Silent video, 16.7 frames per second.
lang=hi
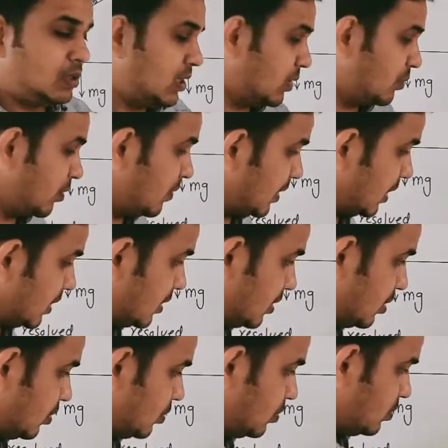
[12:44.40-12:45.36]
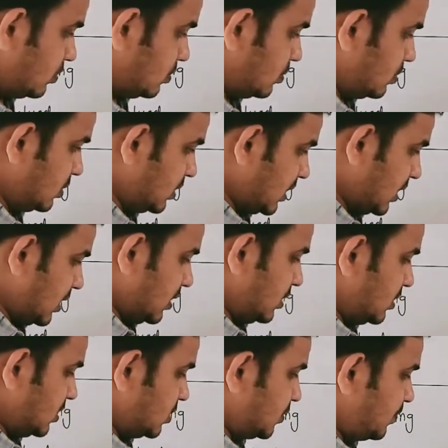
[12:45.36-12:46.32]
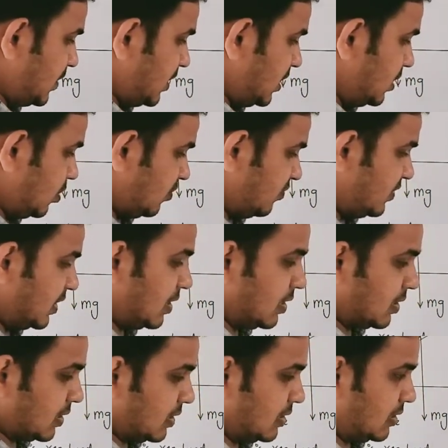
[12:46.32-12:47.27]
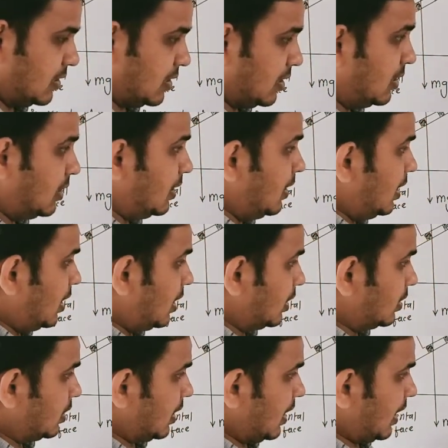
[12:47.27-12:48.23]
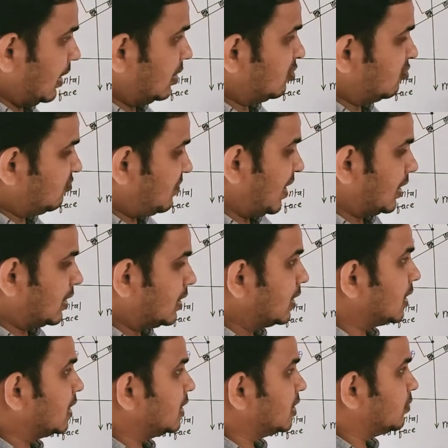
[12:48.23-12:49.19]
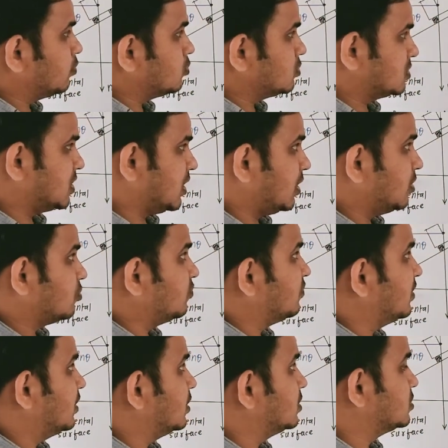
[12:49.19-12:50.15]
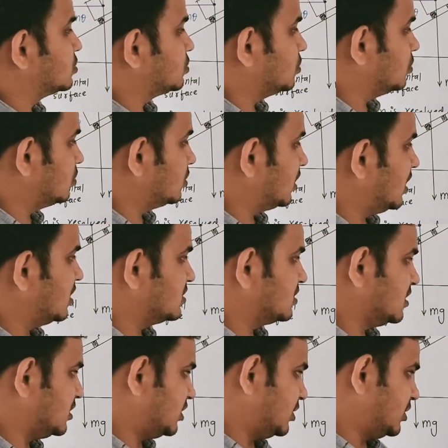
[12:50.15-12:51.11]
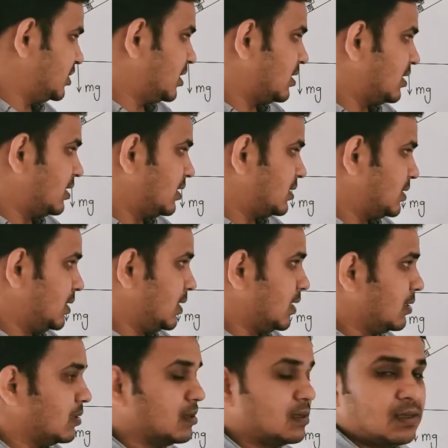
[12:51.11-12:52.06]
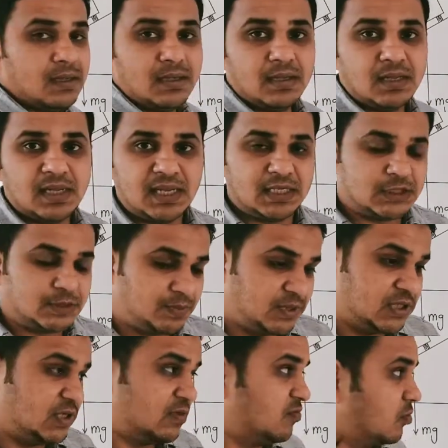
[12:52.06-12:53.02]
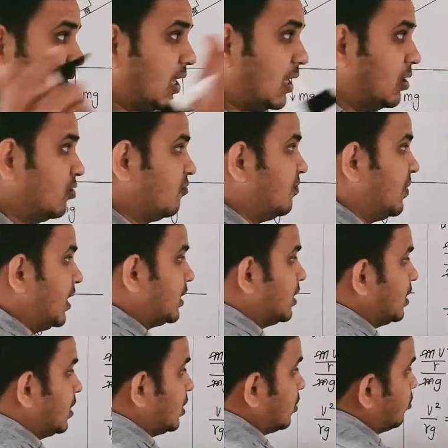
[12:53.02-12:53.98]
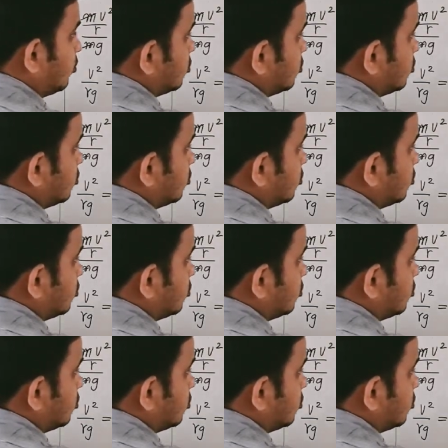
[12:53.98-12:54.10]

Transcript: यहाँ पे मैं लिख देता हूँ ये स्पीड ऑफ द कार के लिए है अगर एंगल ऑफ बैंकिंग के लिए पूछता है तो फिर इसको यहाँ से चेंज कर देंगे ठीक है एक्सप्रेशन फॉर एंगल ऑफ बैंकिंग अगर